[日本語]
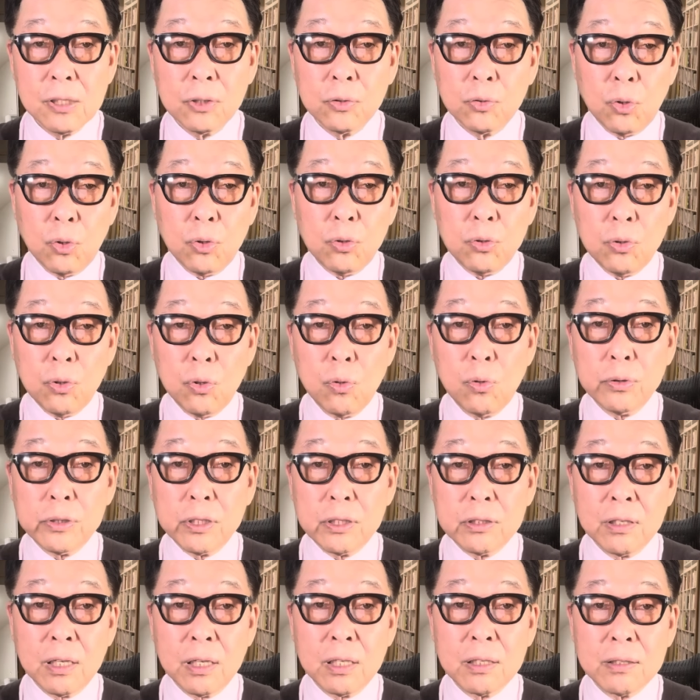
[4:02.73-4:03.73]
どんどん大き
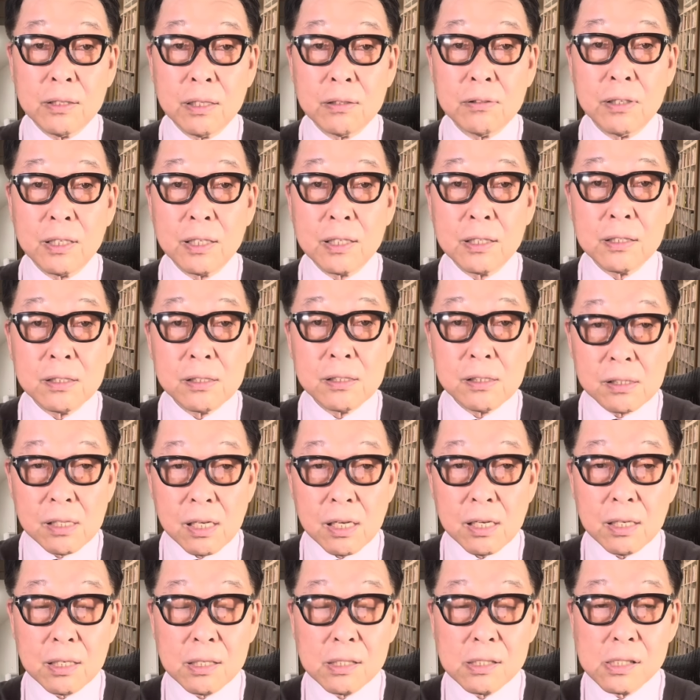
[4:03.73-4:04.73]
くなってるわけです
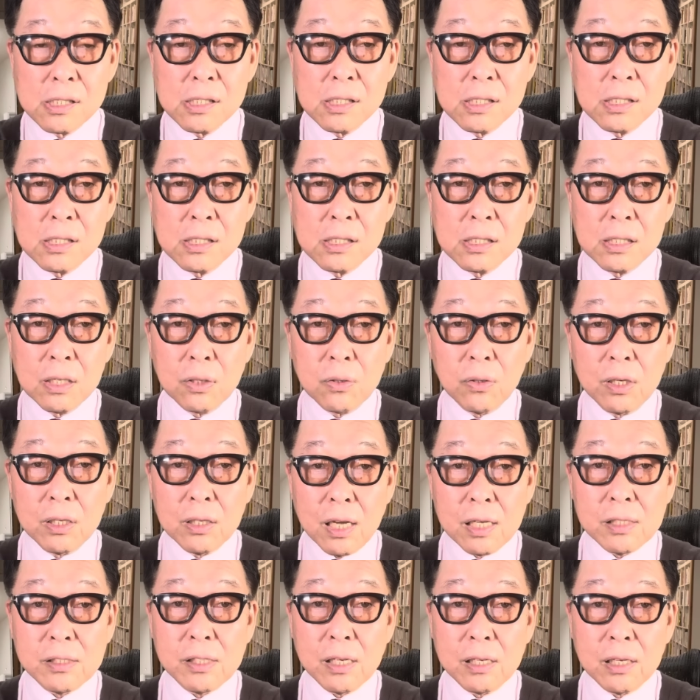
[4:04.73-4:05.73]
ね。でこれ
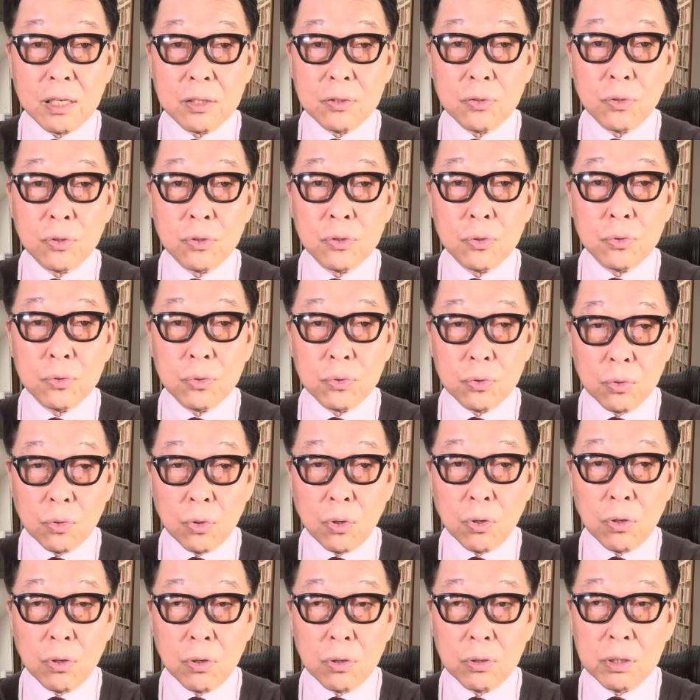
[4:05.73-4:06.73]
なぜかという
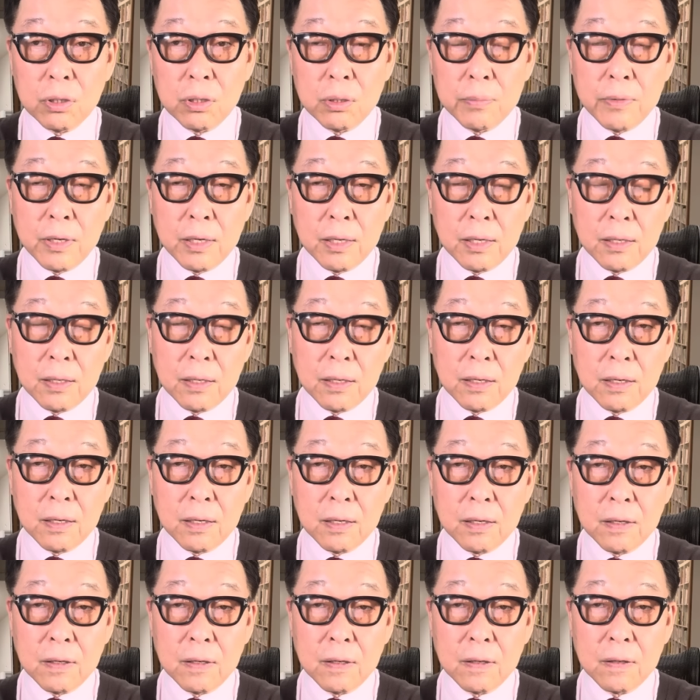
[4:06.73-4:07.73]
と、今、
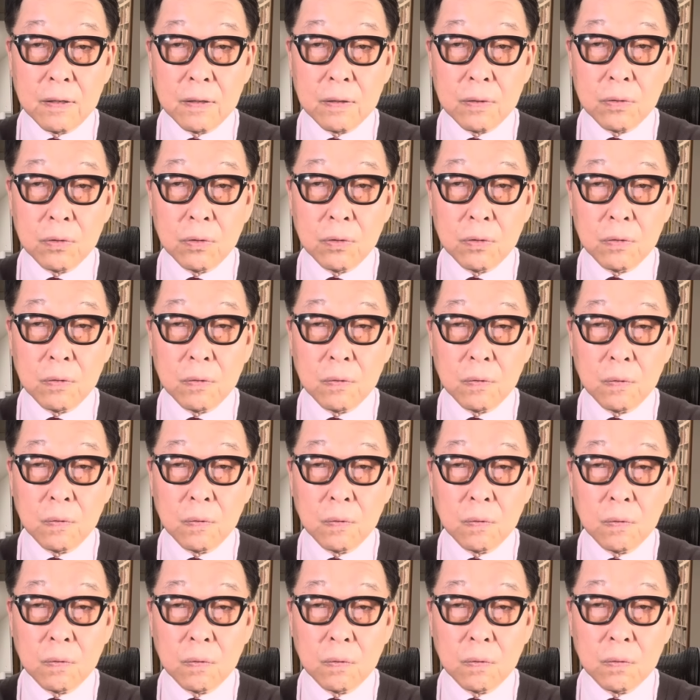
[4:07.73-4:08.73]
あこ
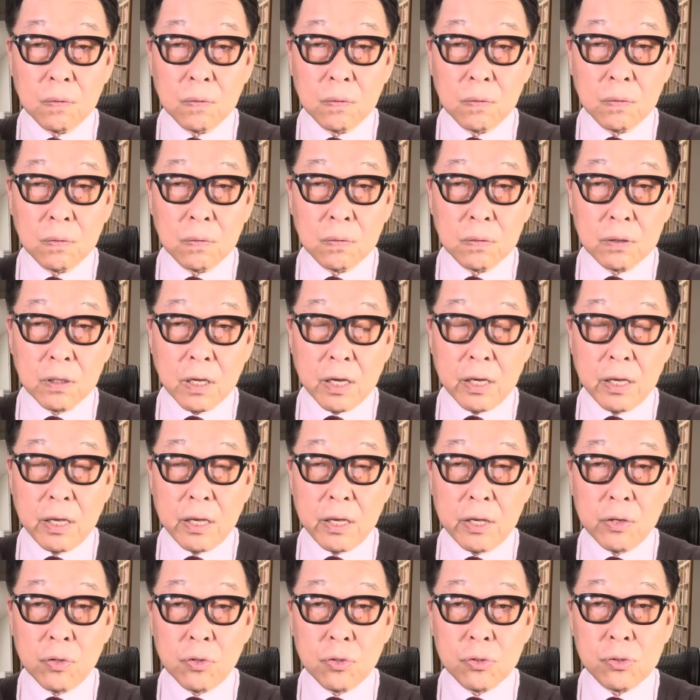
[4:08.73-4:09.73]
の太
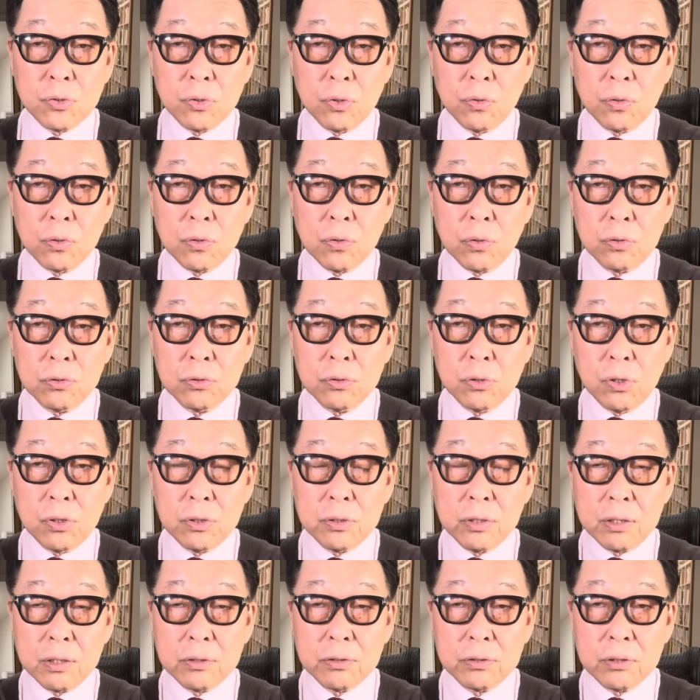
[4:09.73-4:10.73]
平洋上をこう動
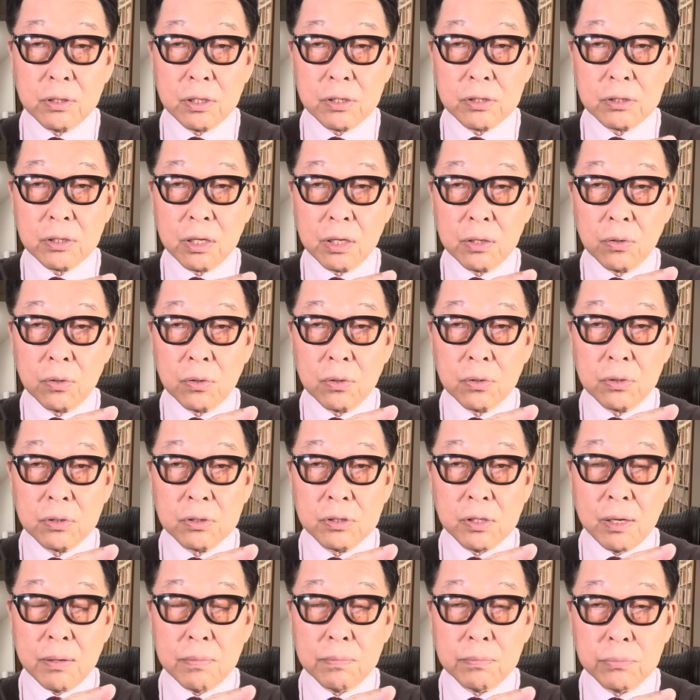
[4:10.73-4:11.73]
いてるんですけど、
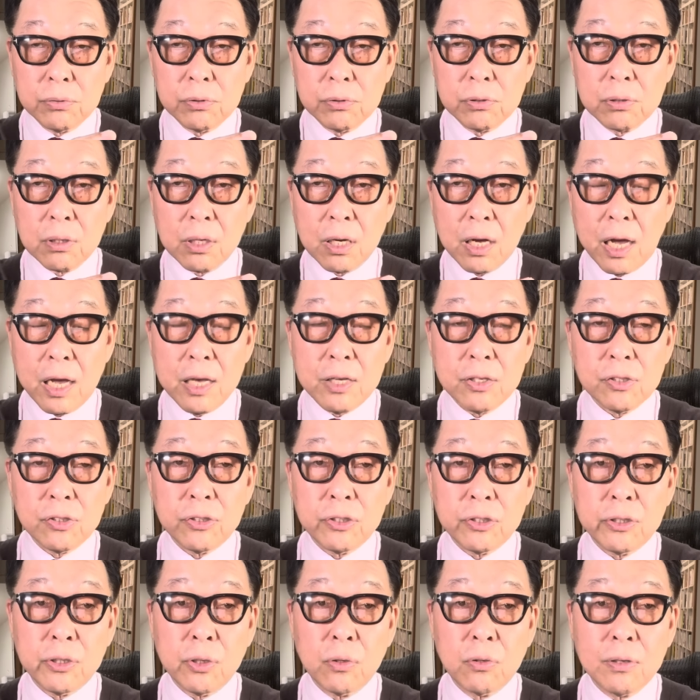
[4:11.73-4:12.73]
全部海
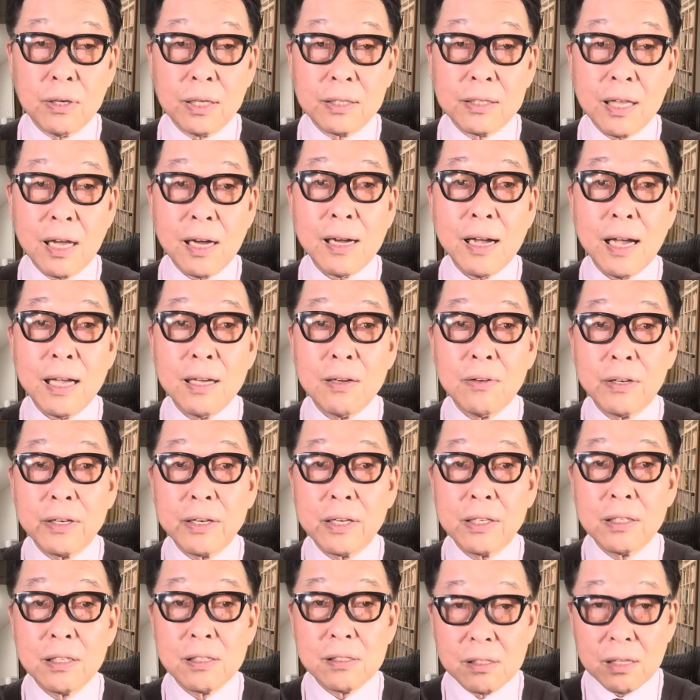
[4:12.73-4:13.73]
水温が高いわ
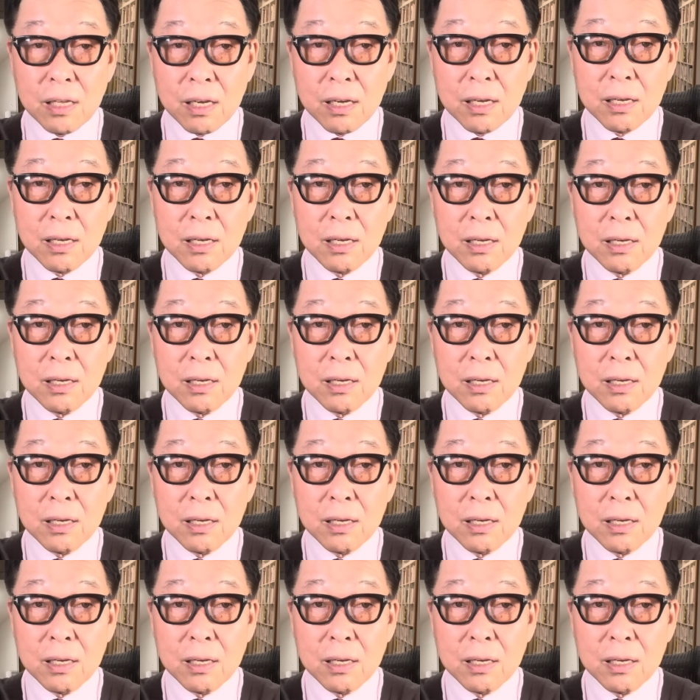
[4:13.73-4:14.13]
けですね。